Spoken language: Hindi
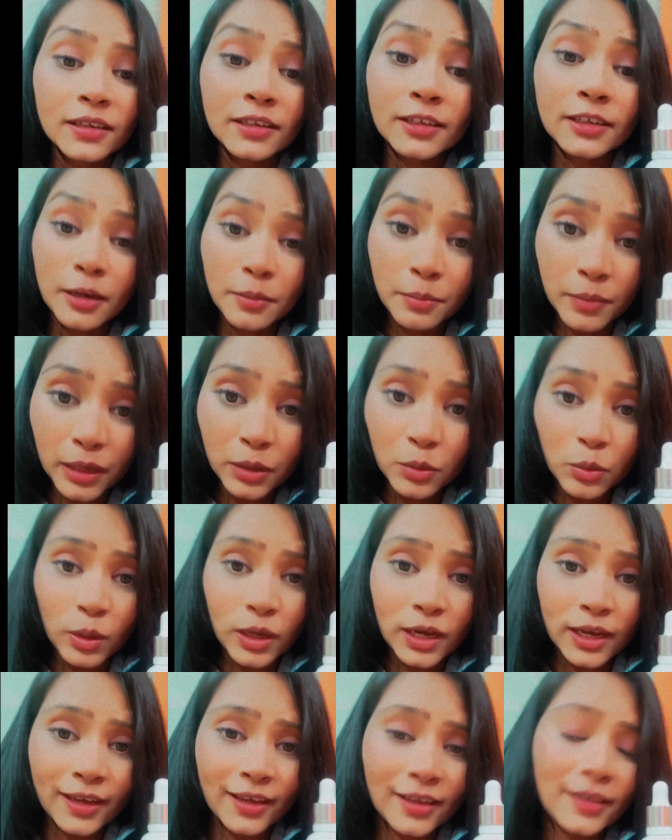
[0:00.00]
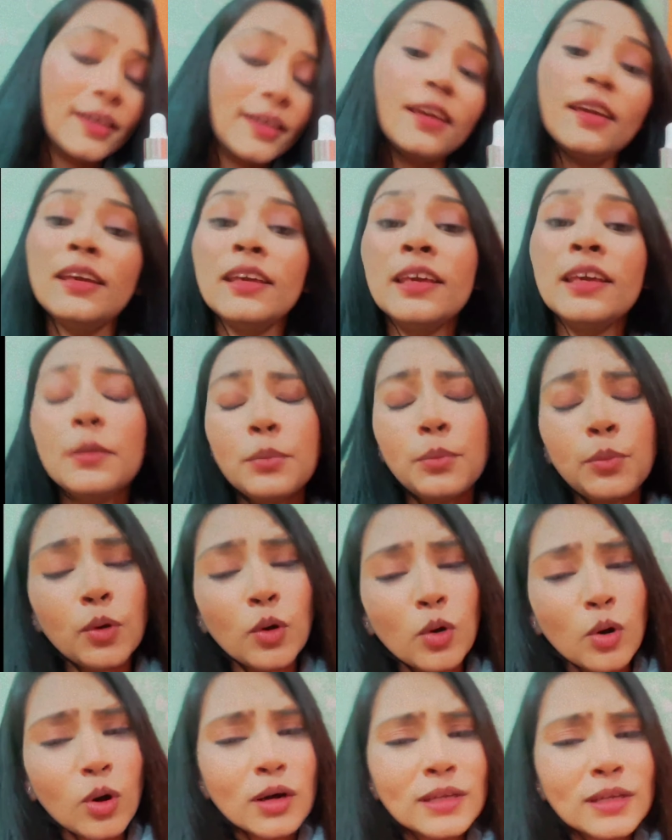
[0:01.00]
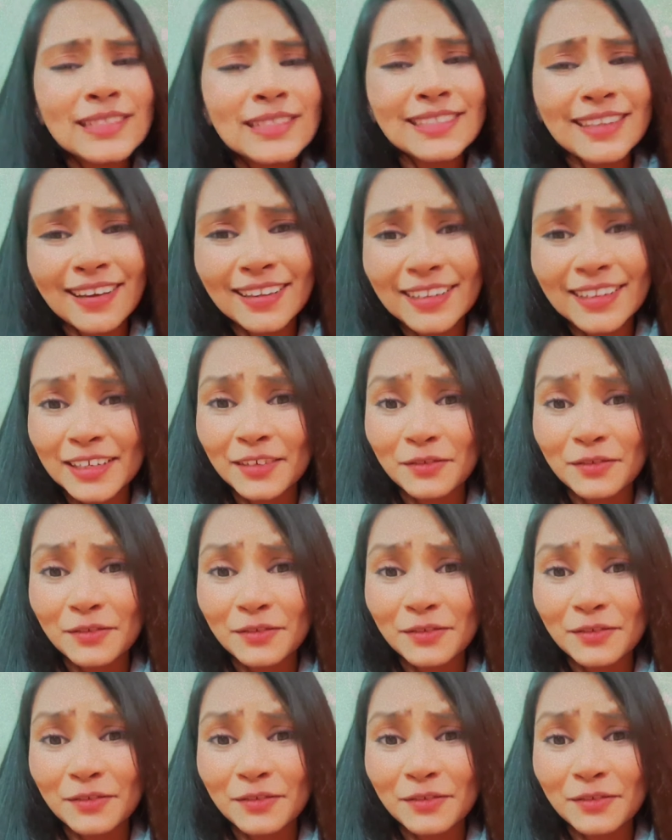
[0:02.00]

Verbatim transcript: डर्माको का है ये ये बहुत ज़्यादा